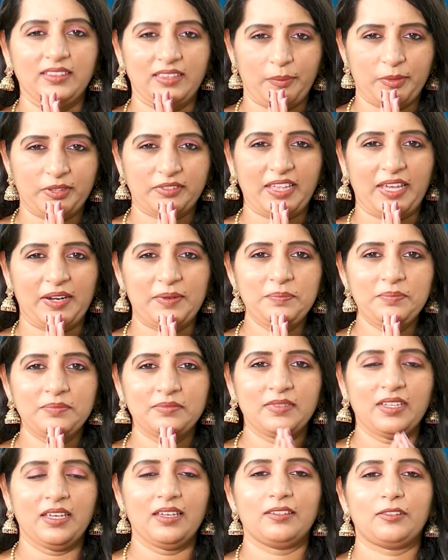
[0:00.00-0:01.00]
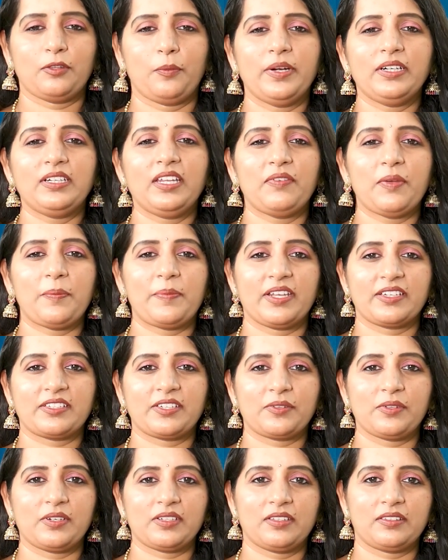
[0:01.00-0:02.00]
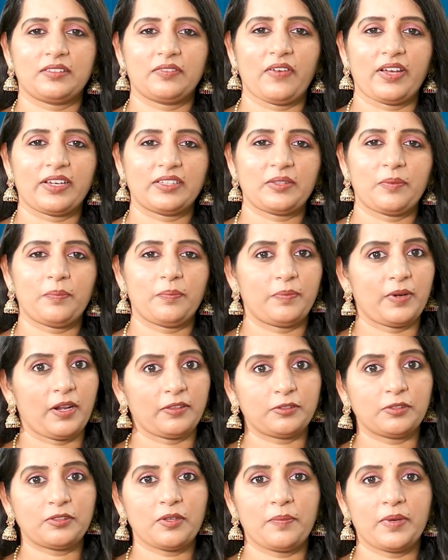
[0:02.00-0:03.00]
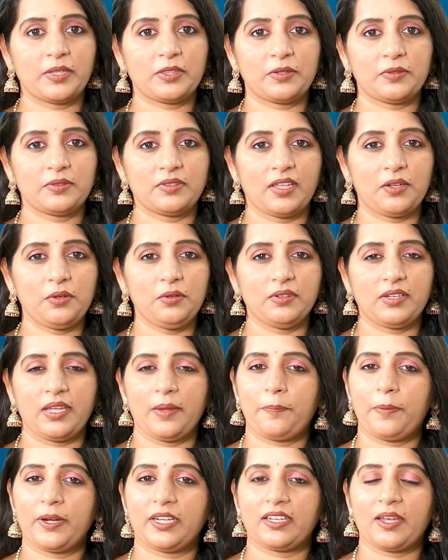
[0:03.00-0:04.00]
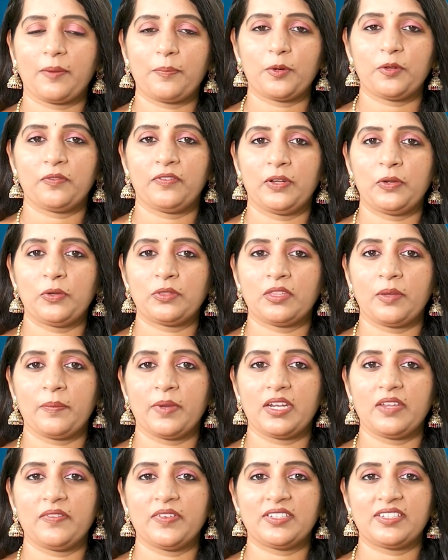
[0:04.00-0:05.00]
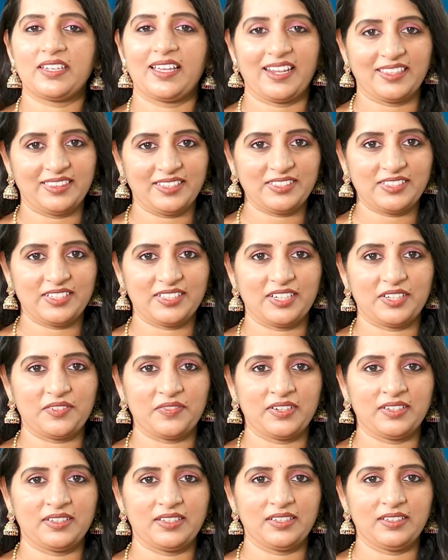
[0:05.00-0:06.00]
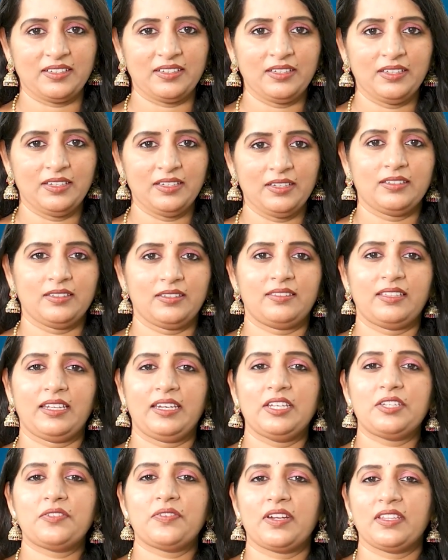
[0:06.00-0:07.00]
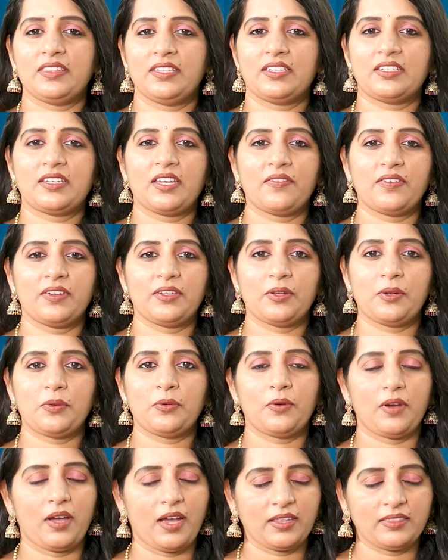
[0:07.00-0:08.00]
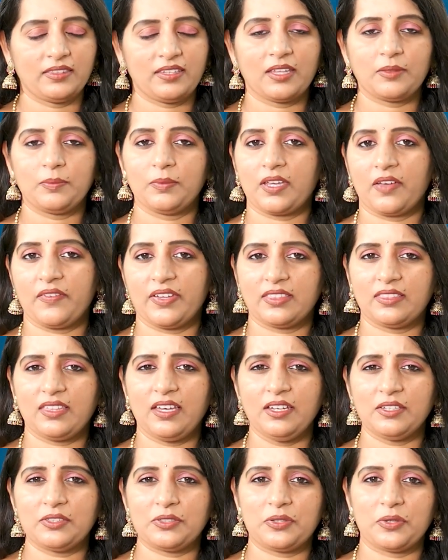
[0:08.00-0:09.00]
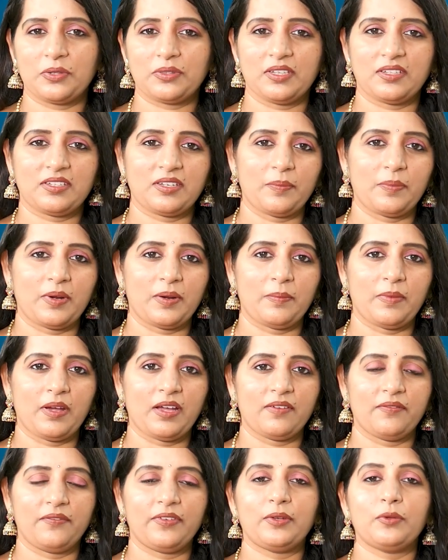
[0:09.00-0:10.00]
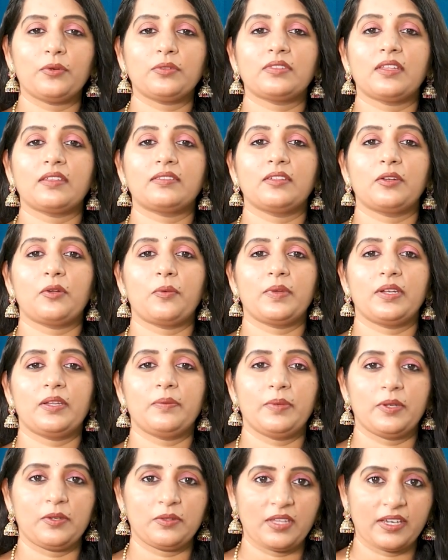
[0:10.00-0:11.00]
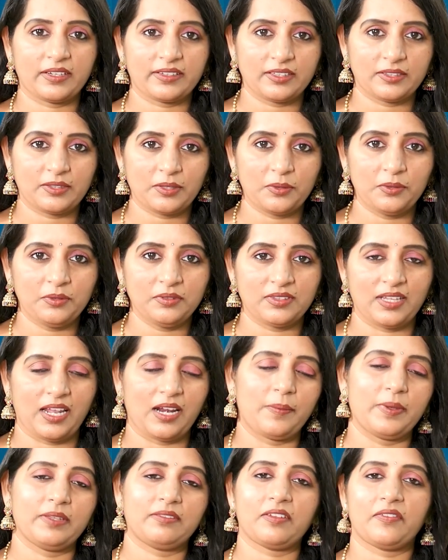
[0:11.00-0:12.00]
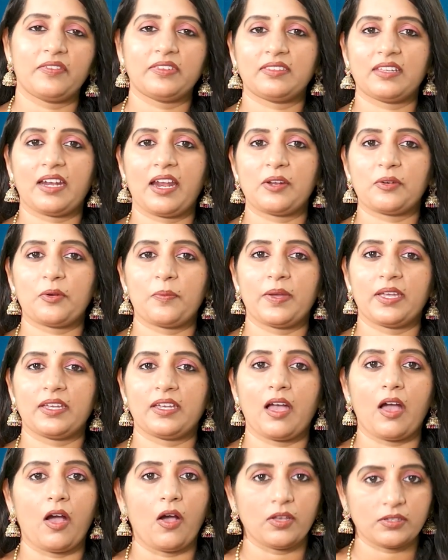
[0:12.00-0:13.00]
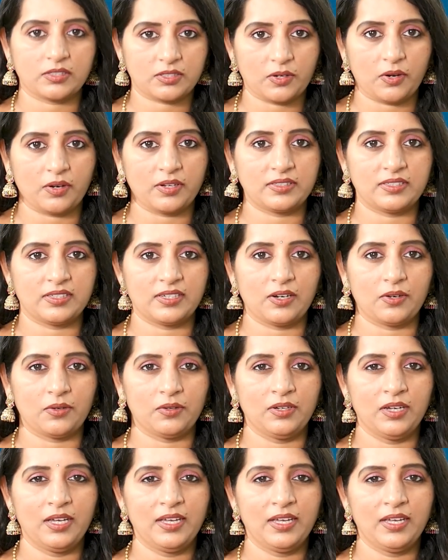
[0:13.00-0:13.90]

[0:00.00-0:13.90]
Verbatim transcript: నమస్కారం సుమన్ టీవీ ప్రేక్షకులకి స్వాగతం ప్రస్తుతం అంత ఉన్నారు ఎప్పటికప్పుడు వినూత్నమైన విషయాలు అందించేటటువంటి శనీశ్వర దీక్షావర్యులు ఆధ్యాత్మికవేత్త జ్యోతిష్య బ్రహ్మ వినూత్న శిరోమణి బిరుదాంకితులు నలభై సంవత్సరాలకు పైగా ఆస్ట్రాలజీలో